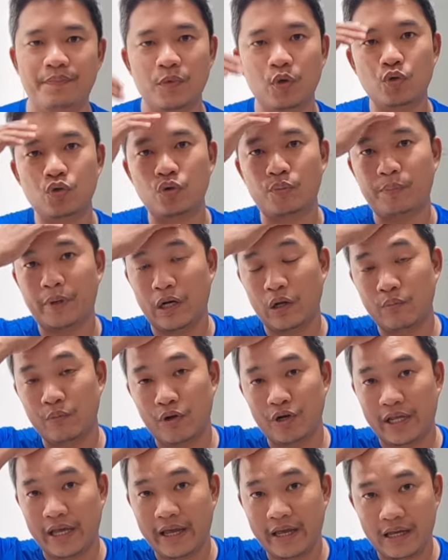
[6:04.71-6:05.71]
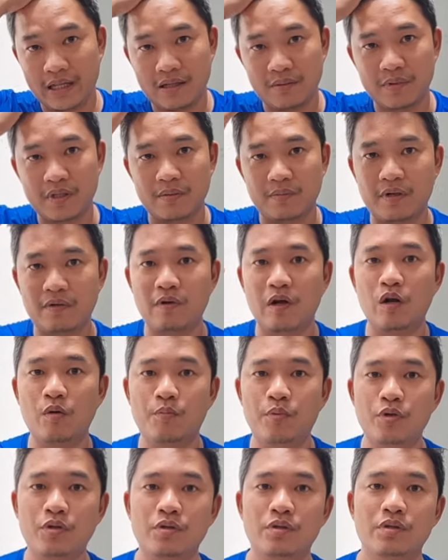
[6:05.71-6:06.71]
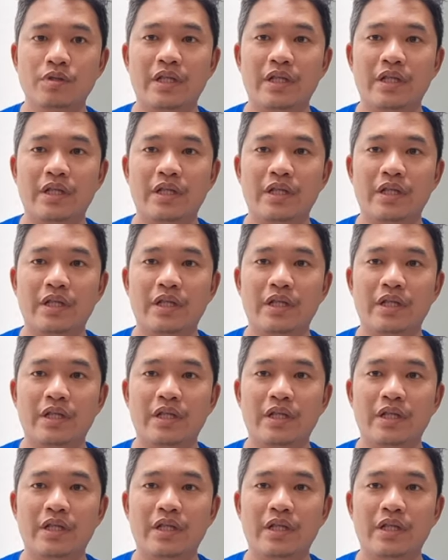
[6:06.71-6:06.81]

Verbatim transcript: untuk pneumonia ya teman-teman walaupun